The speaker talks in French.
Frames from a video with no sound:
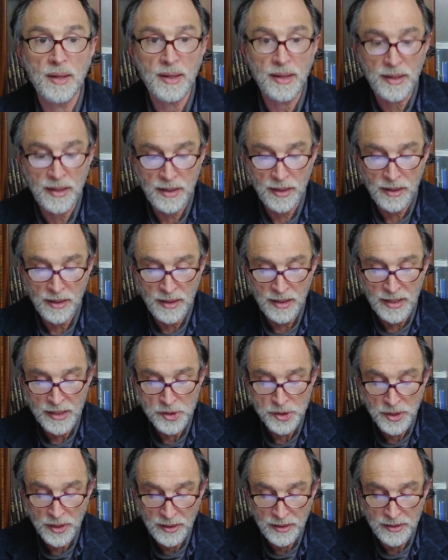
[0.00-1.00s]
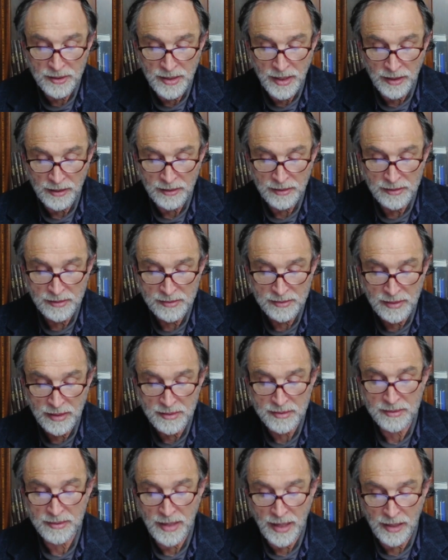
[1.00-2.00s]
et la Shekhinah qui
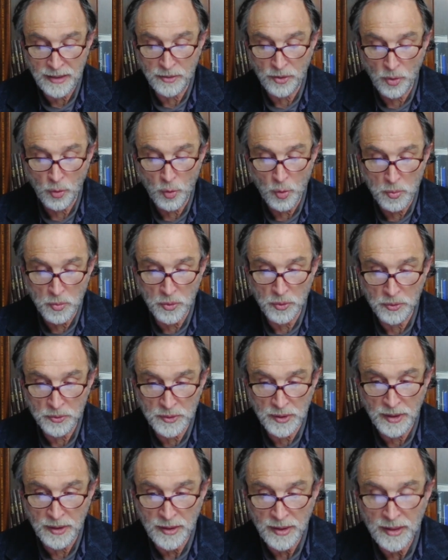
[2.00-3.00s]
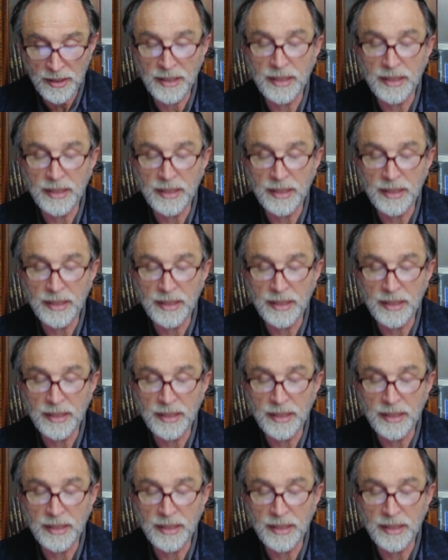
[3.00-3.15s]
s'installe dans le monde